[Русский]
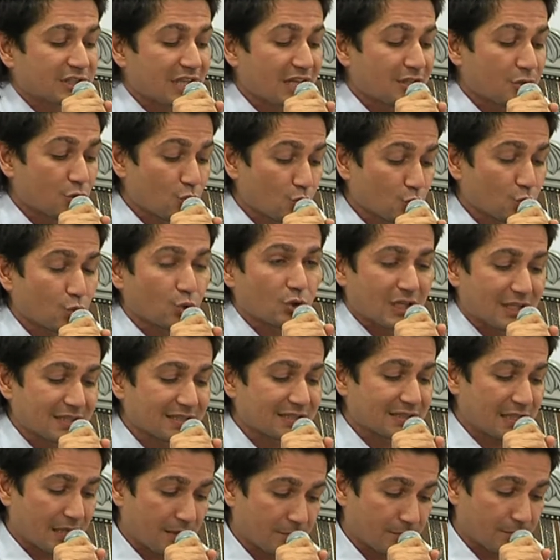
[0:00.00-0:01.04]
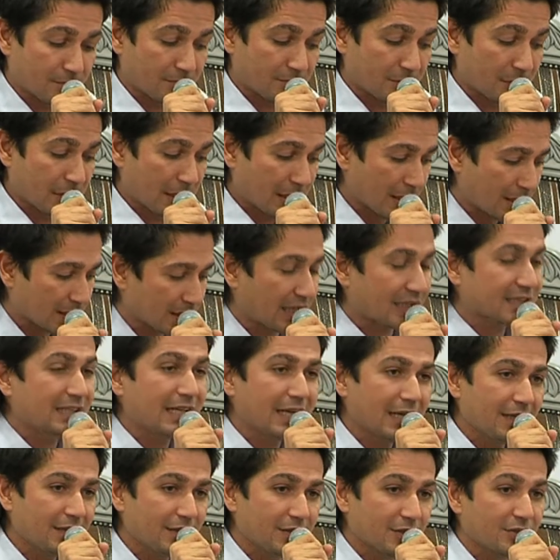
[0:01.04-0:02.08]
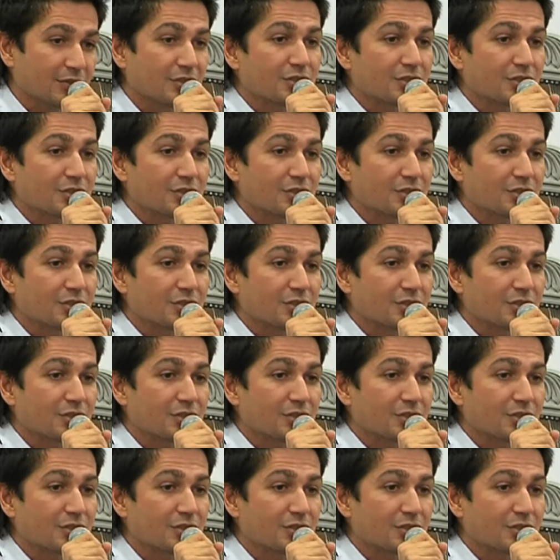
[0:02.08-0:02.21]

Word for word: зайду туда сам. Тогда и